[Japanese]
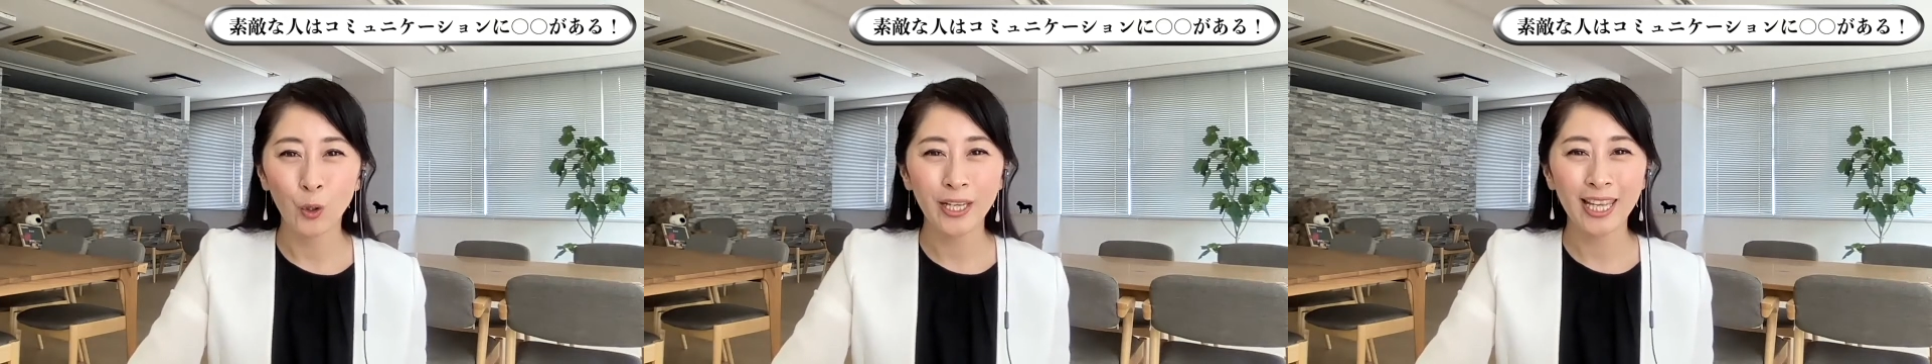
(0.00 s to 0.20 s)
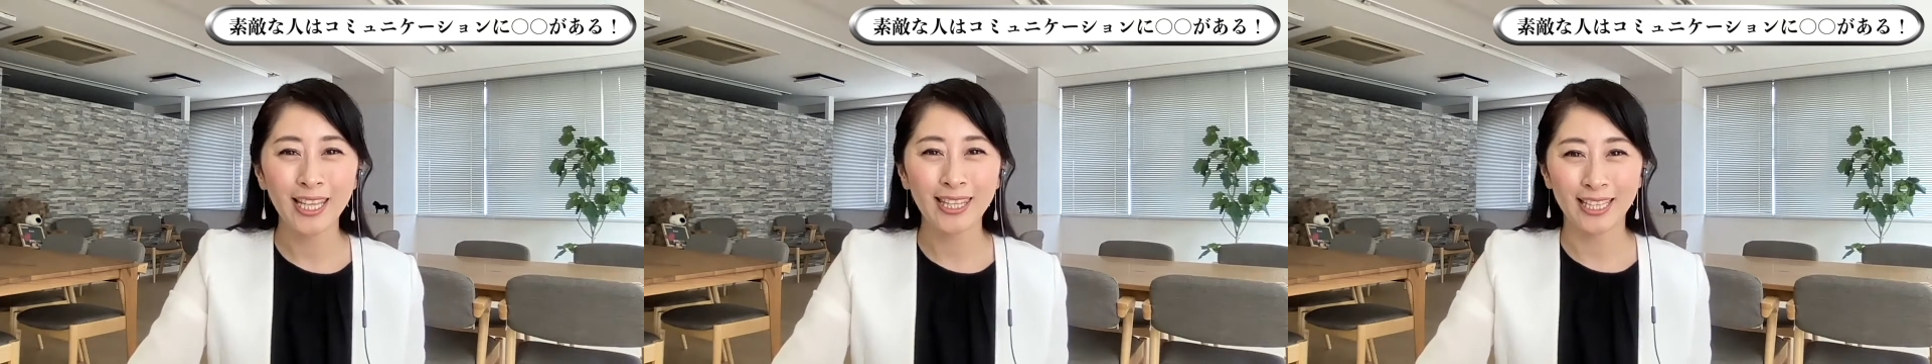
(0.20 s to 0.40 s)

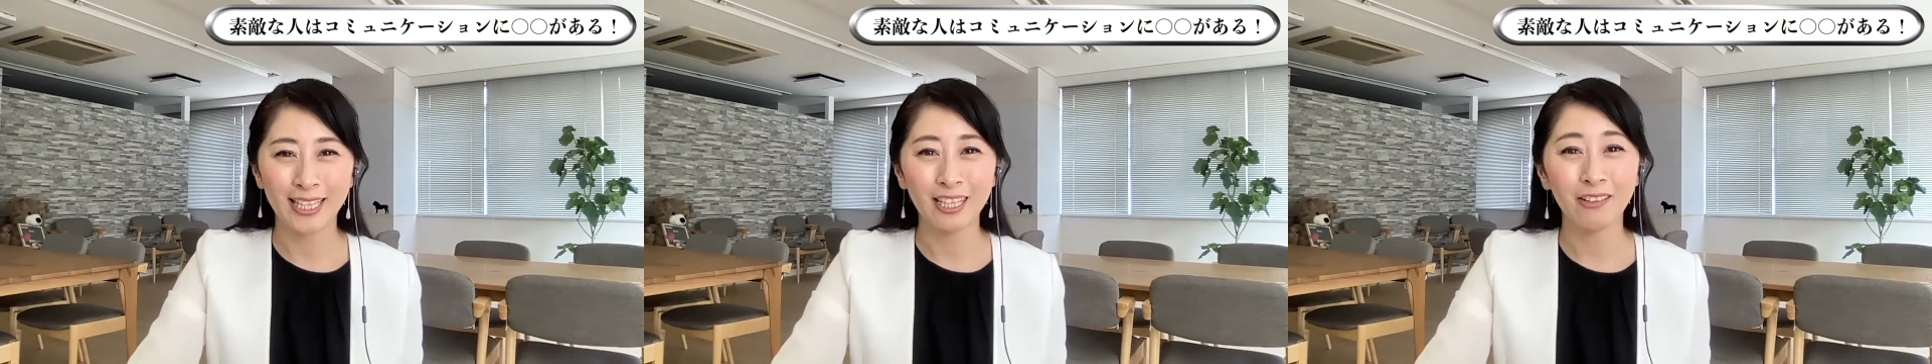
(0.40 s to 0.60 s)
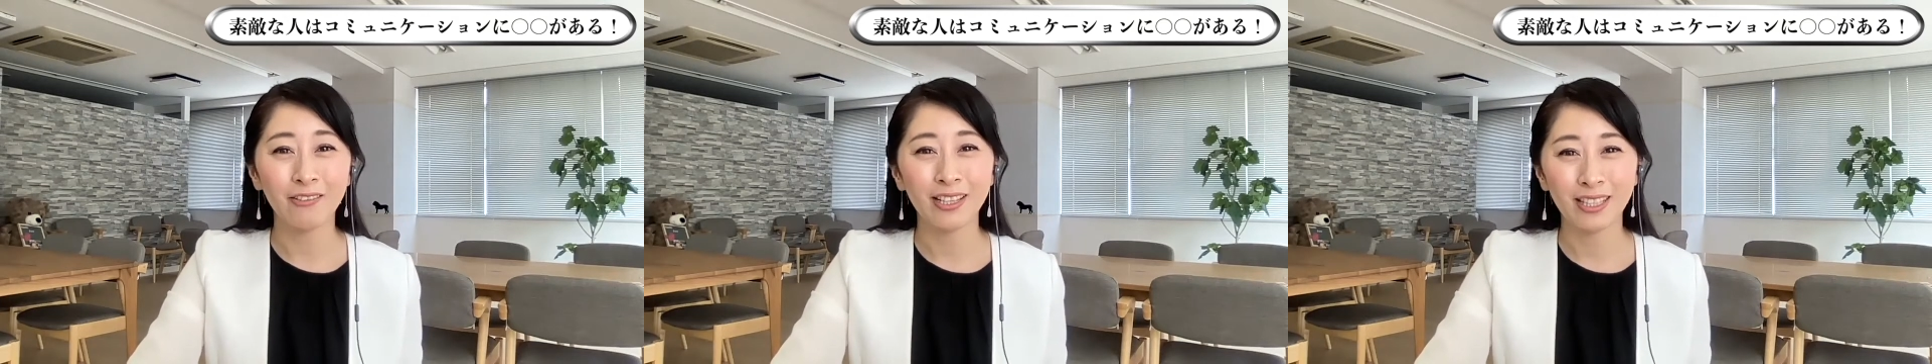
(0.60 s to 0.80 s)
件だけ
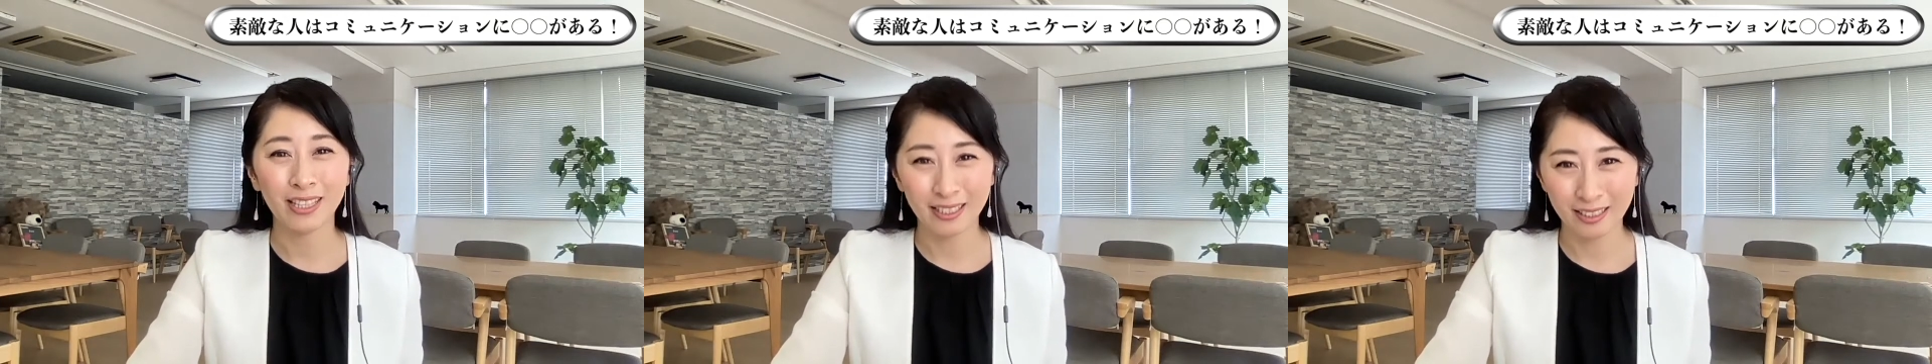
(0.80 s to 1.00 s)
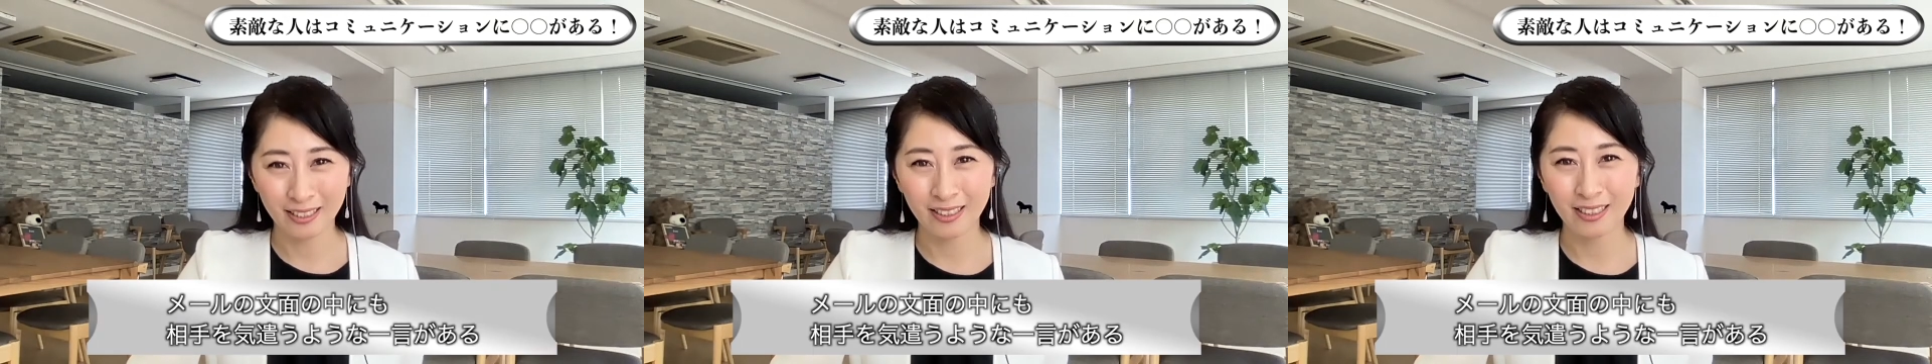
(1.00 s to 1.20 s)
ではな
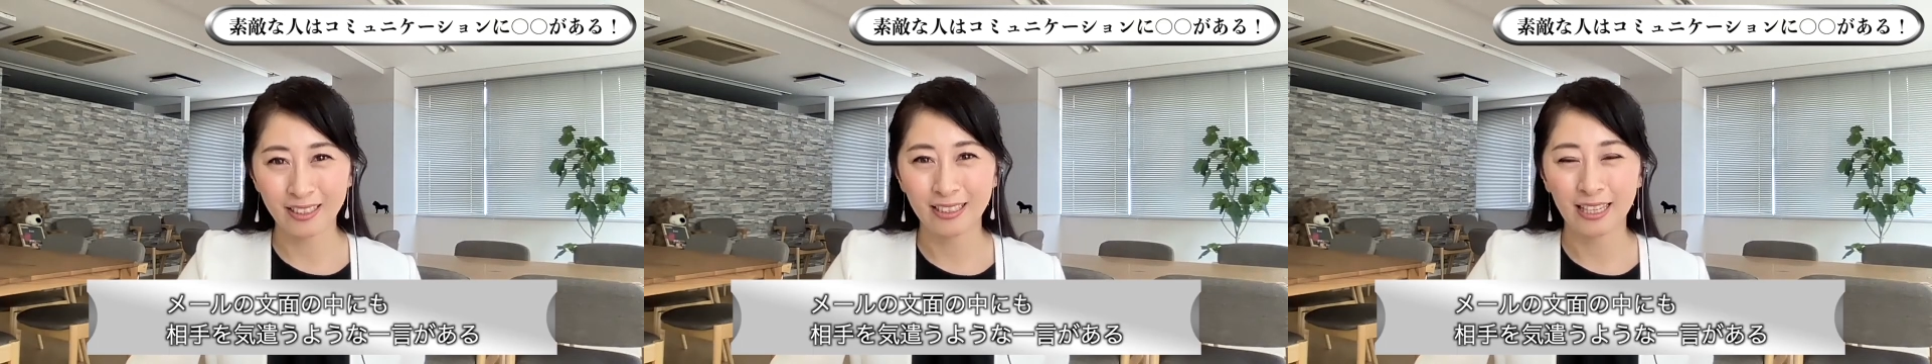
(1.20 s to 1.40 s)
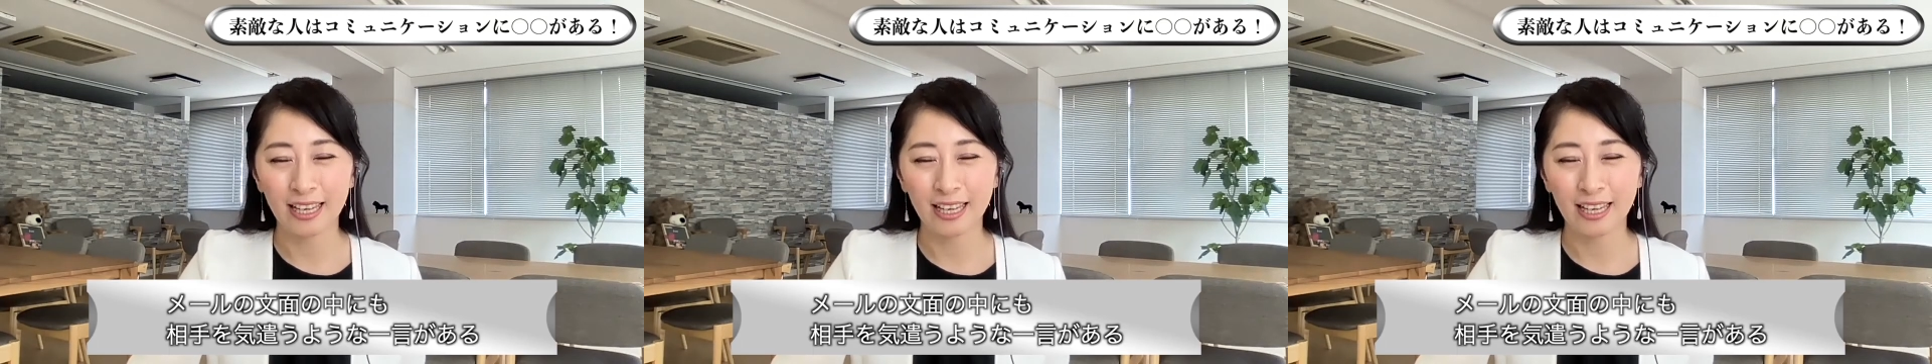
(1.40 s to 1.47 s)
く、